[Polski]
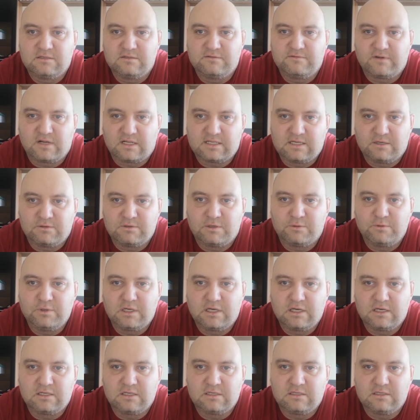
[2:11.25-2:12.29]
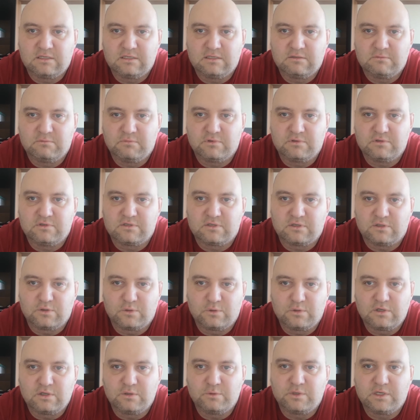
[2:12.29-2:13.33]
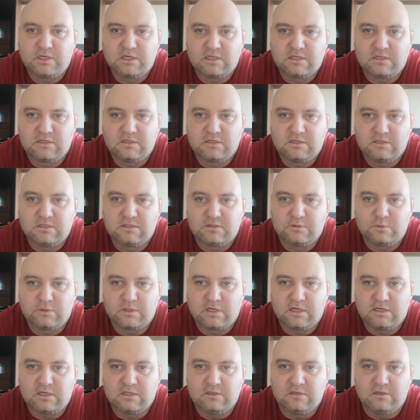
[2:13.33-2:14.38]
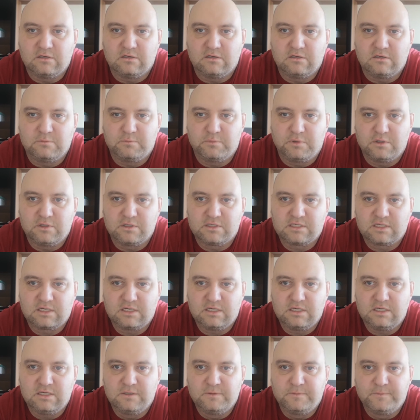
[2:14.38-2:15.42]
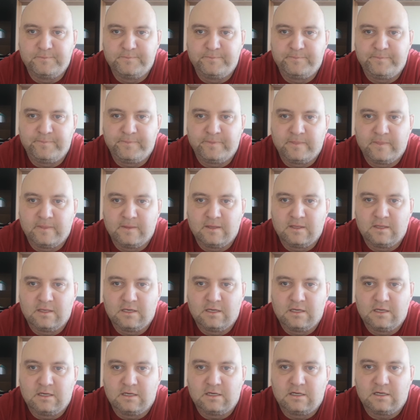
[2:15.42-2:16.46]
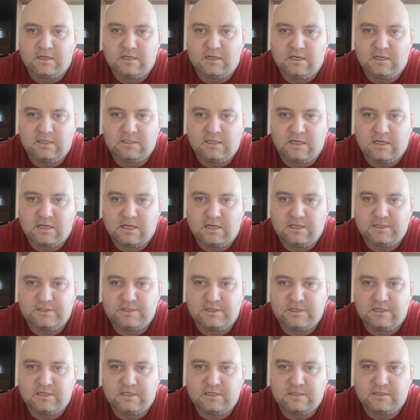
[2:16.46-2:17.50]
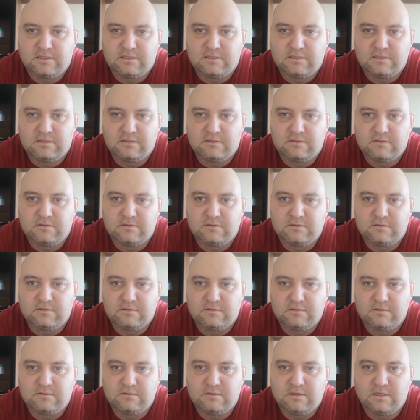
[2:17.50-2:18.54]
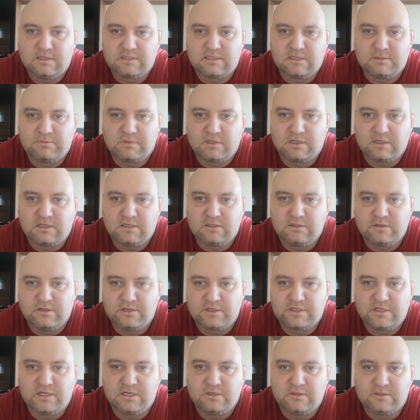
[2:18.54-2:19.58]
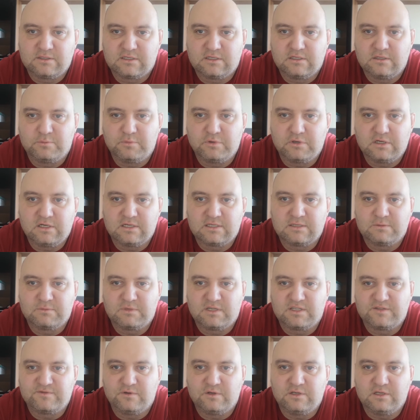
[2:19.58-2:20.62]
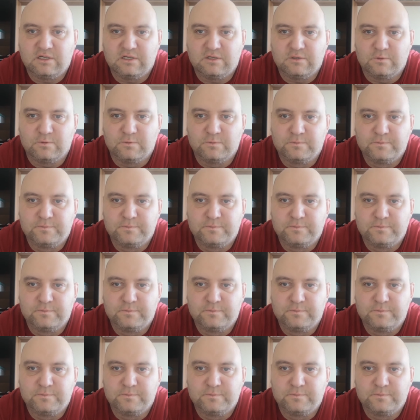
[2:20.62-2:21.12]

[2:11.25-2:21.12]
wracał na weekendy bądź co drugi weekend tutaj do Polski. A na razie jestem taki dojeżdżający, dopóki jestem na zwolnieniu.